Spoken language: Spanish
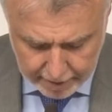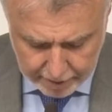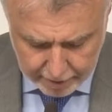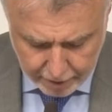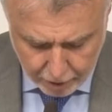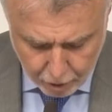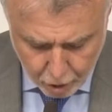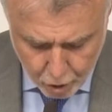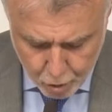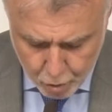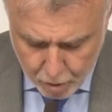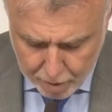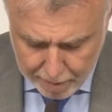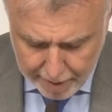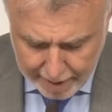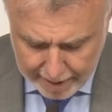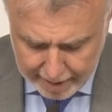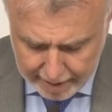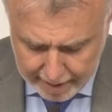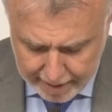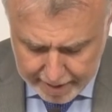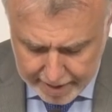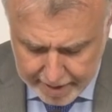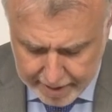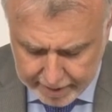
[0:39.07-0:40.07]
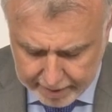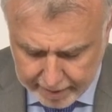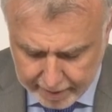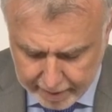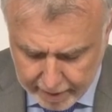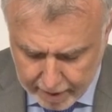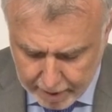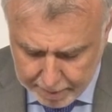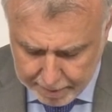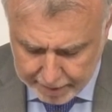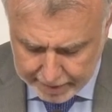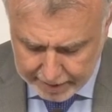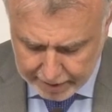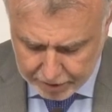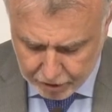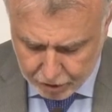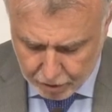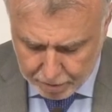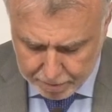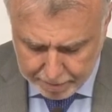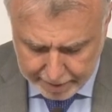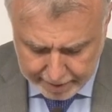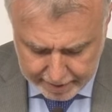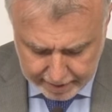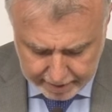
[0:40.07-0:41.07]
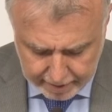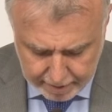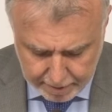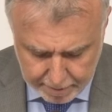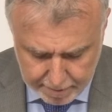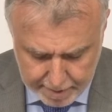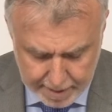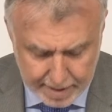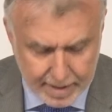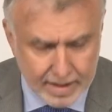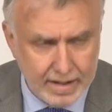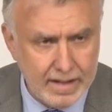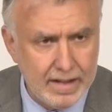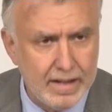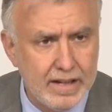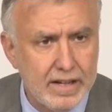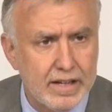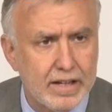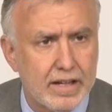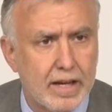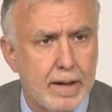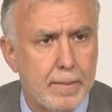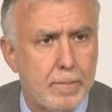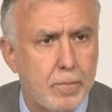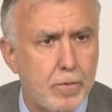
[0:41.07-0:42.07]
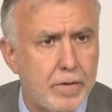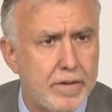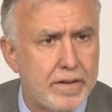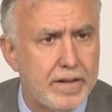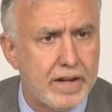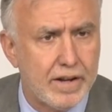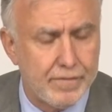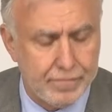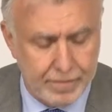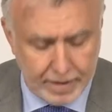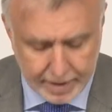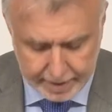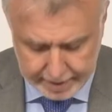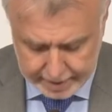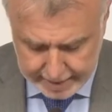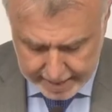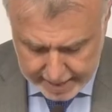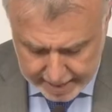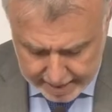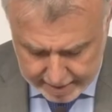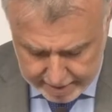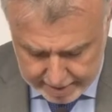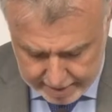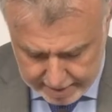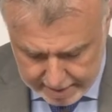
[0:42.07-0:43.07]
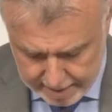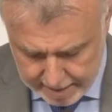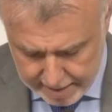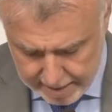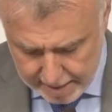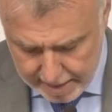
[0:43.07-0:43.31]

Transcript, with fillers: de dos nuevas leyes de delimitación marítima que pueden afectar